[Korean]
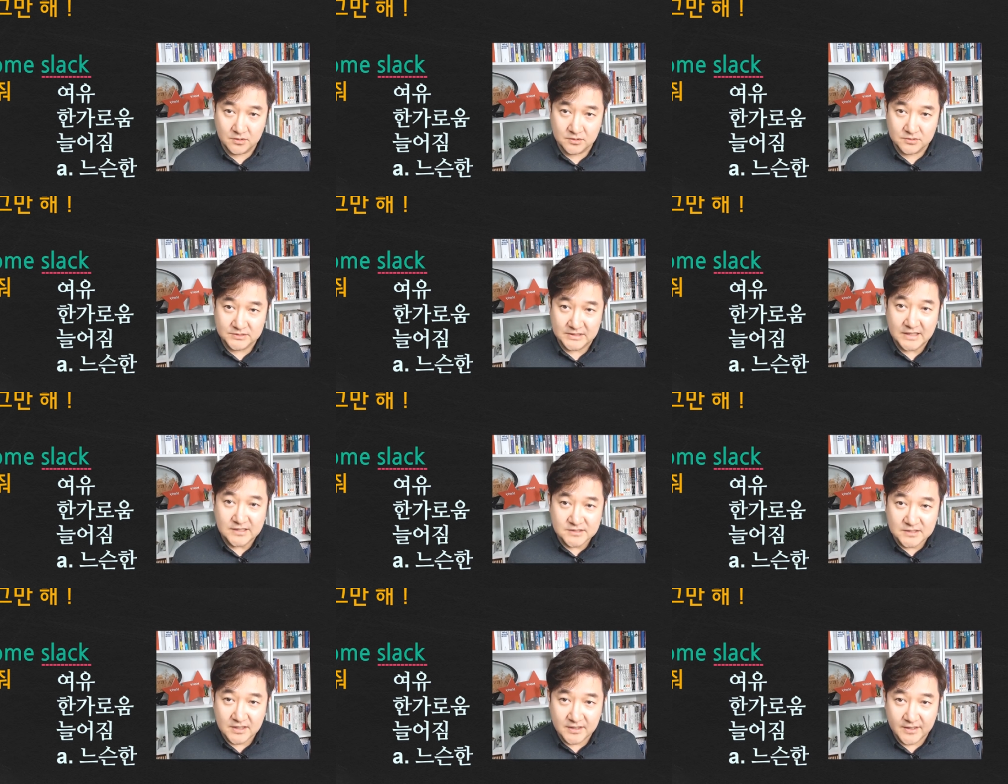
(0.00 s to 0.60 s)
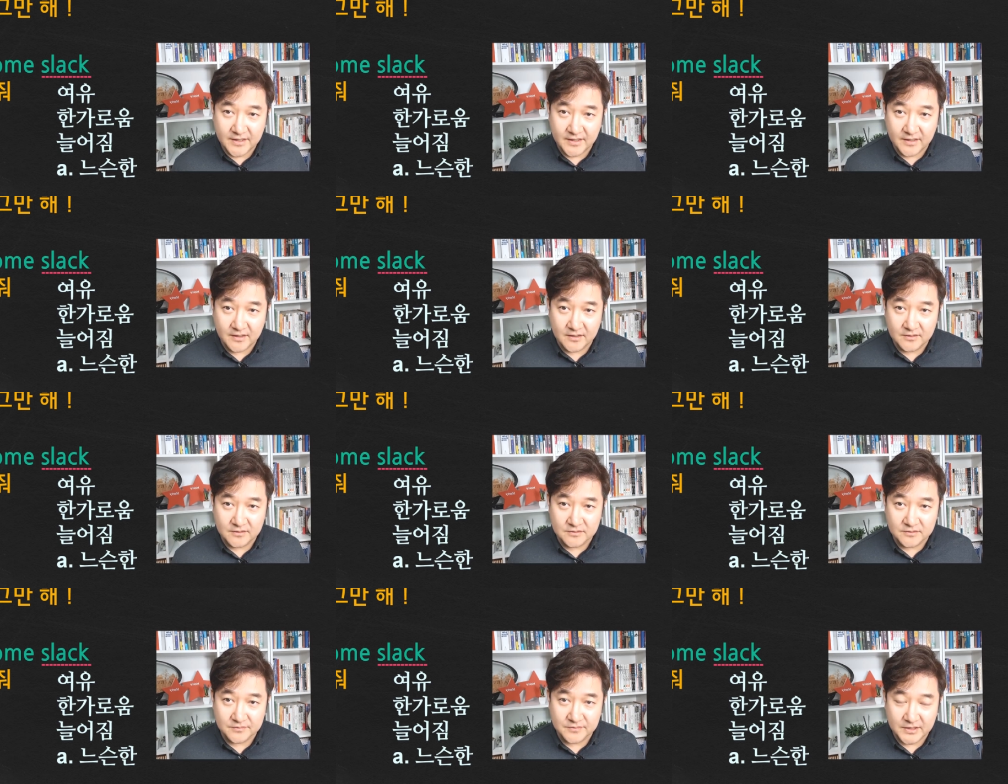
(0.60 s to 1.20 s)
살살해.
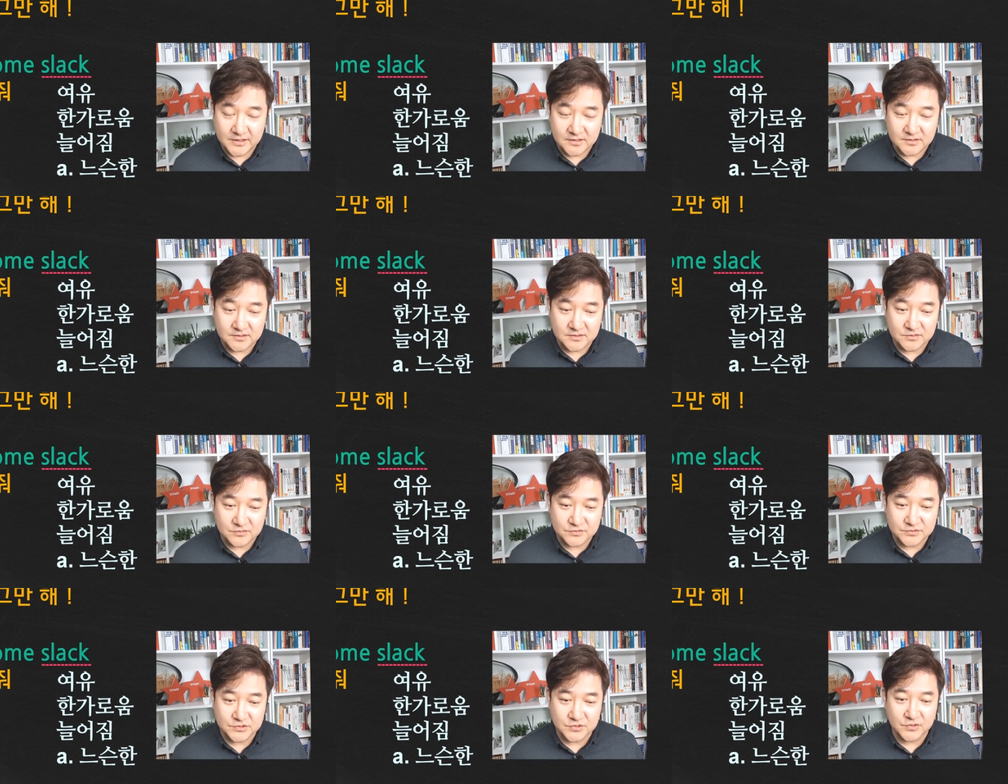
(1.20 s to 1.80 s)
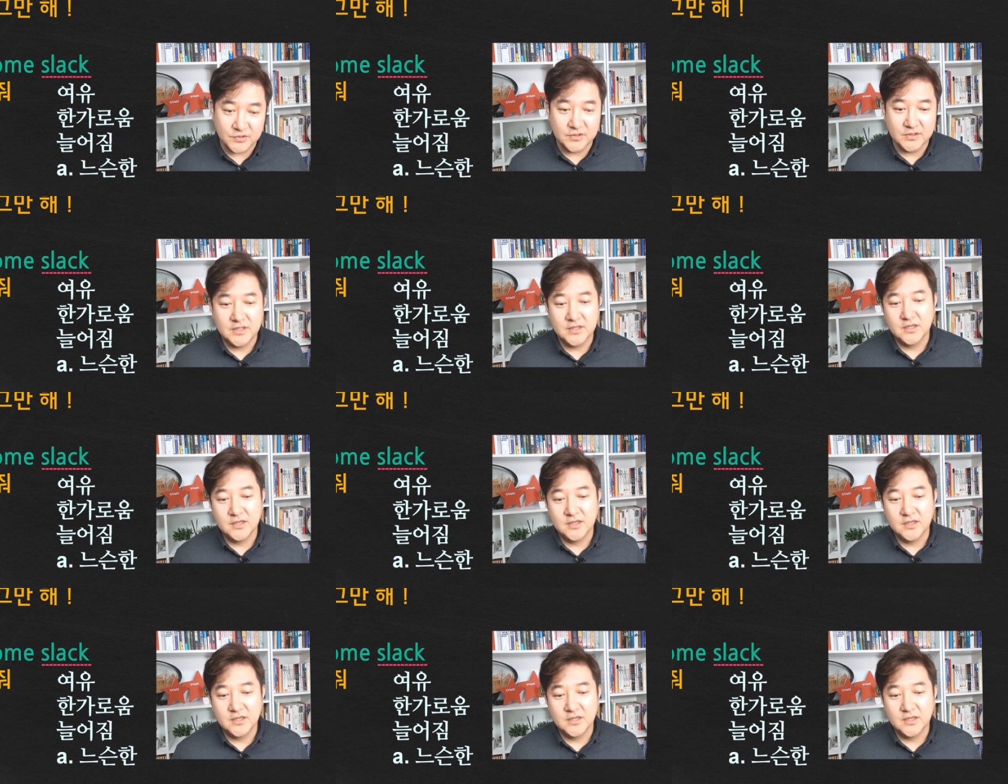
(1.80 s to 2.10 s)
이런 말할 때도, 그죠?